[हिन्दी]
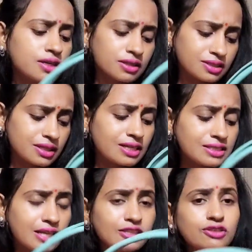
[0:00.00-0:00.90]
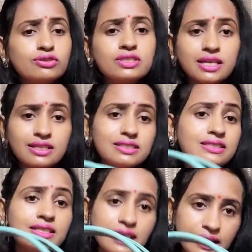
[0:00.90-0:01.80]
जगह जाते हैं तो ज़्यादा
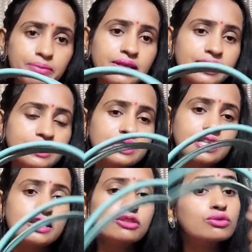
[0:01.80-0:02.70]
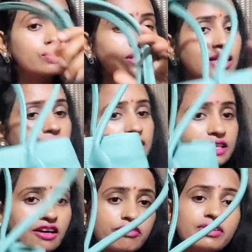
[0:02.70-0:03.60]
चीज़ें नहीं भी लेके जाते हैं तो उसके लिए ये
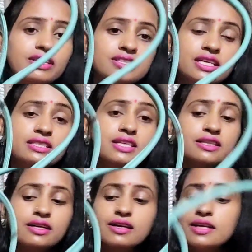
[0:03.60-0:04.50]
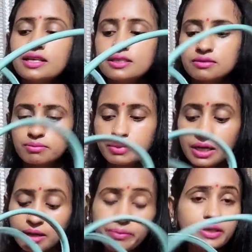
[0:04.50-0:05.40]
काफ़ी अच्छा है ज़्यादा
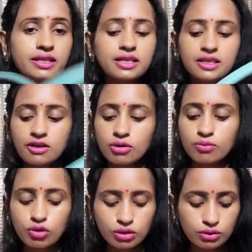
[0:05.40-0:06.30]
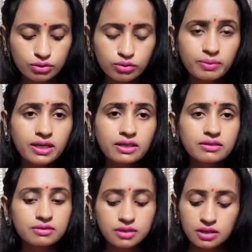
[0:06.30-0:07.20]
बड़ा भी नहीं है और बहुत लोग को
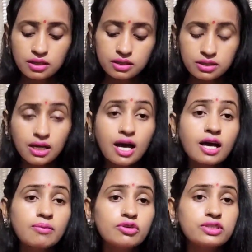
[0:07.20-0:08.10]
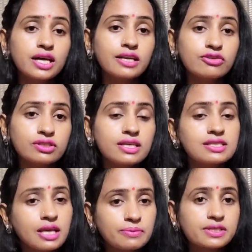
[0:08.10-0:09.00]
बड़ा कहाँ हम लोग जा रहे हैं उसके
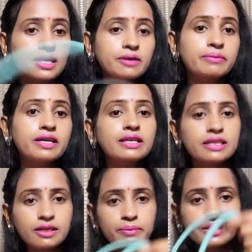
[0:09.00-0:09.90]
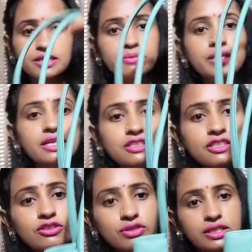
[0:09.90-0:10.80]
हिसाब से हैंडबैग लेना पसंद भी करते
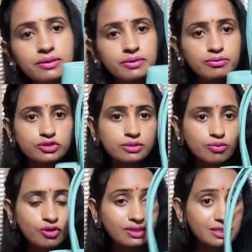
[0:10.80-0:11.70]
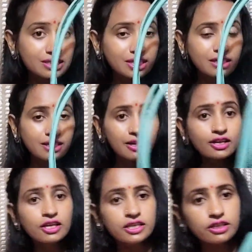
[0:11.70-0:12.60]
हैं तो ये भी मुझे बहुत अच्छा लगा
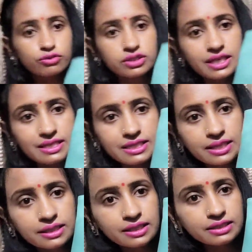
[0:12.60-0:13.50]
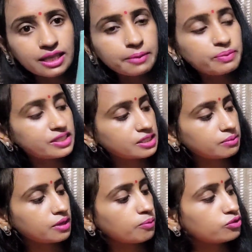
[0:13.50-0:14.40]
ये कुछ ऐसे दिखता है पीछे
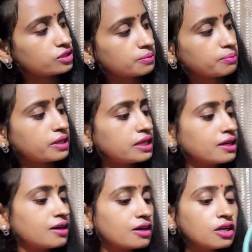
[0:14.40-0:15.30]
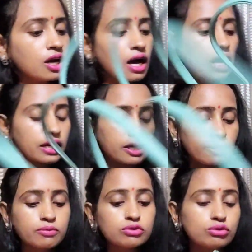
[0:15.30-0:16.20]
भी आपको जिप मिलेगा आगे
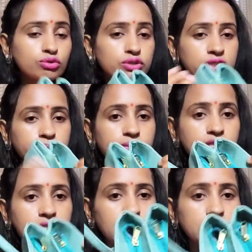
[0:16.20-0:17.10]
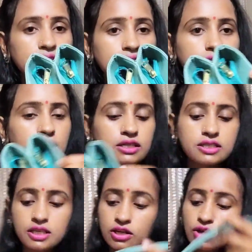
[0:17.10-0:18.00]
आपको दो जिप मिल जाते हैं इस तरह
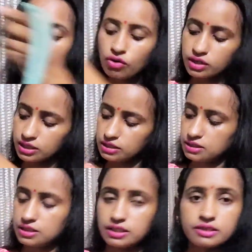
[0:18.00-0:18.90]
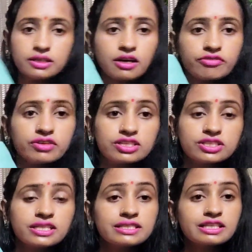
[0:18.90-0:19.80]
से और ये देखिए काफ़ी
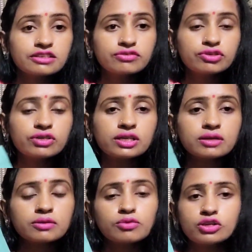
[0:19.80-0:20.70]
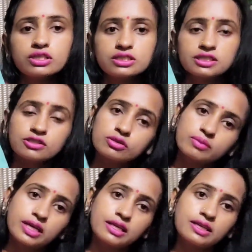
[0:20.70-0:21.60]
अच्छा इसके रिव्यू वगैरह भी बहुत अच्छे थे तो
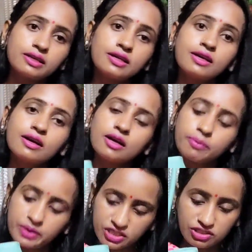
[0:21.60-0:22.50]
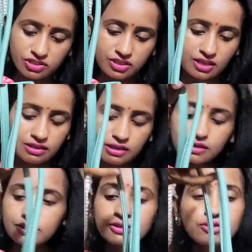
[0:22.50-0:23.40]
मैंने ये परचेज़ किया था
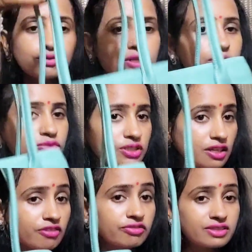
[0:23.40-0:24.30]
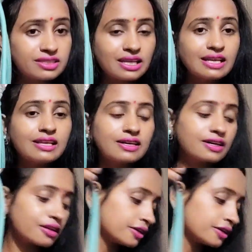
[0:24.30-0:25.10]
तो ये मुझे काफ़ी सही लगा